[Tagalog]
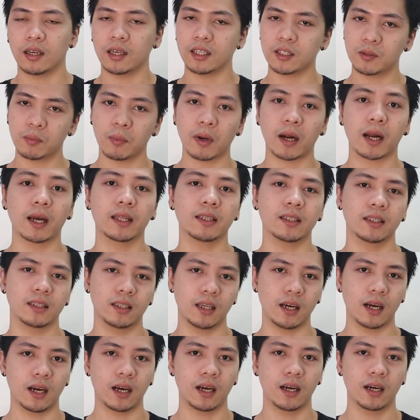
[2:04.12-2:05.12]
is
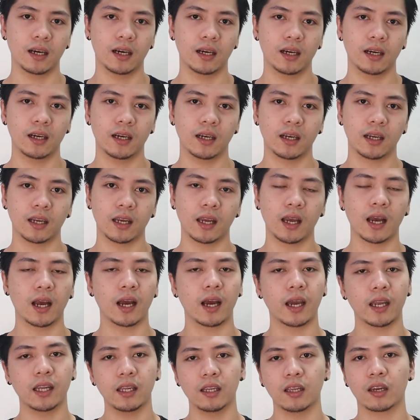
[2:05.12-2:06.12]
maganda. Kaya
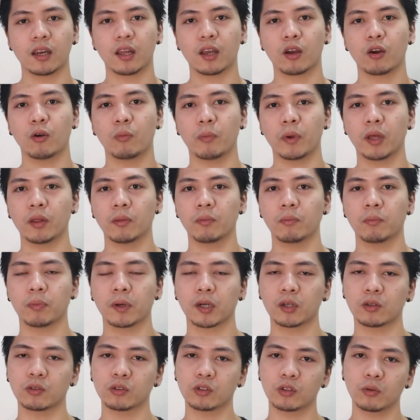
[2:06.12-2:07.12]
highly recommend
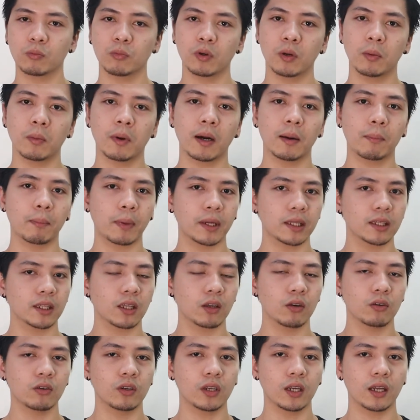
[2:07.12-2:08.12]
pag gusto mo ng mga
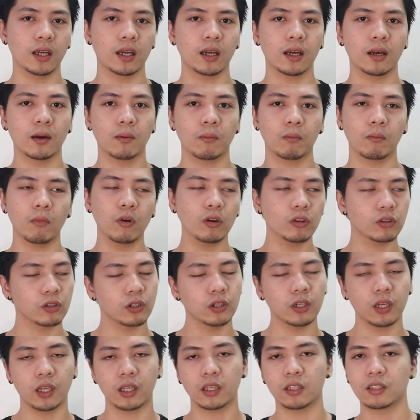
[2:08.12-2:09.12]
pantalon na
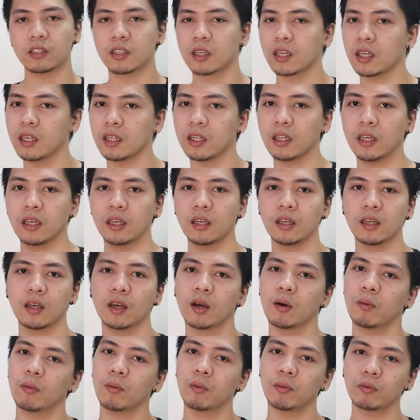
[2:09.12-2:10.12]
modern and skinny,
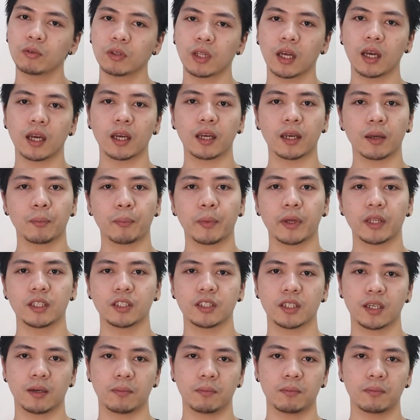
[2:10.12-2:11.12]
punta kay pen
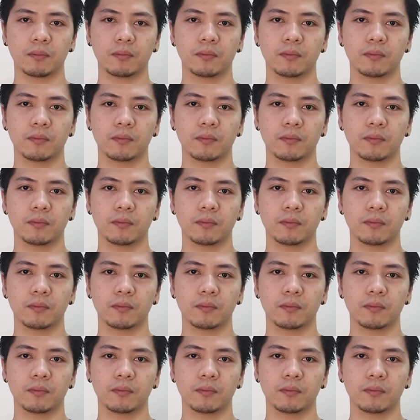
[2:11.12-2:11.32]
shop.